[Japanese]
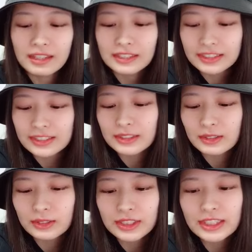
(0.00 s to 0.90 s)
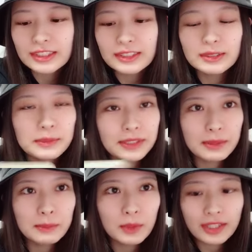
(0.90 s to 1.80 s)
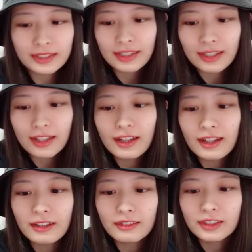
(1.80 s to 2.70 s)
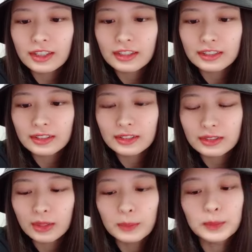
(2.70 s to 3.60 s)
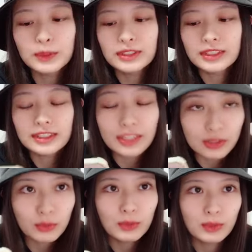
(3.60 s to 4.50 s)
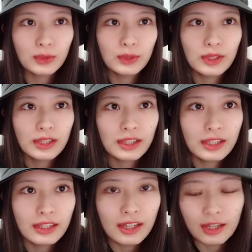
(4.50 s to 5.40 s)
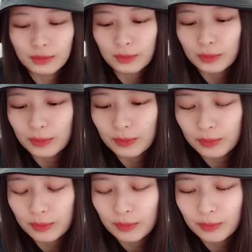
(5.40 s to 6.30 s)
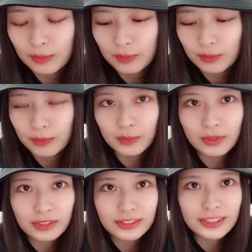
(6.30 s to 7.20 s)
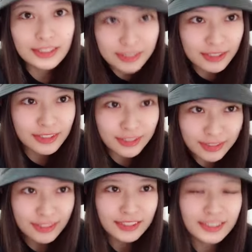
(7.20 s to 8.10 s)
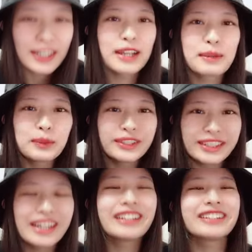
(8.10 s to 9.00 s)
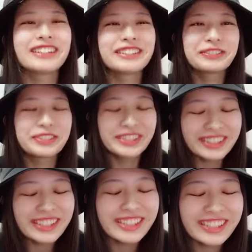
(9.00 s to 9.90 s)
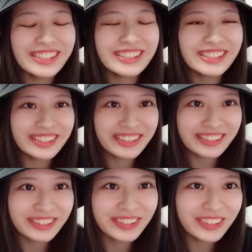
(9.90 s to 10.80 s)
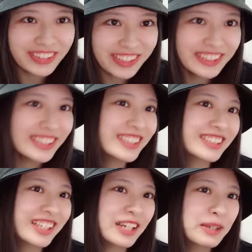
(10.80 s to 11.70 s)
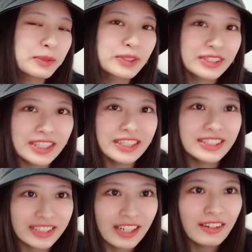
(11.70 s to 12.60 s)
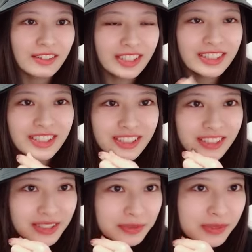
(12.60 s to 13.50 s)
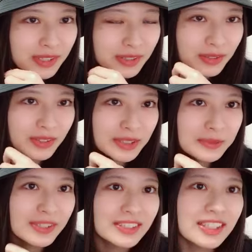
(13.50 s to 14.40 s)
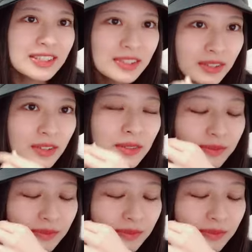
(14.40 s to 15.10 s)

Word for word: し、この写真を見てもらったら分かると思うんですけど、あの T シャツがエモいなっていう。もうすでにこの T シャツがエモくないですか。私たちチームメイト一番最初の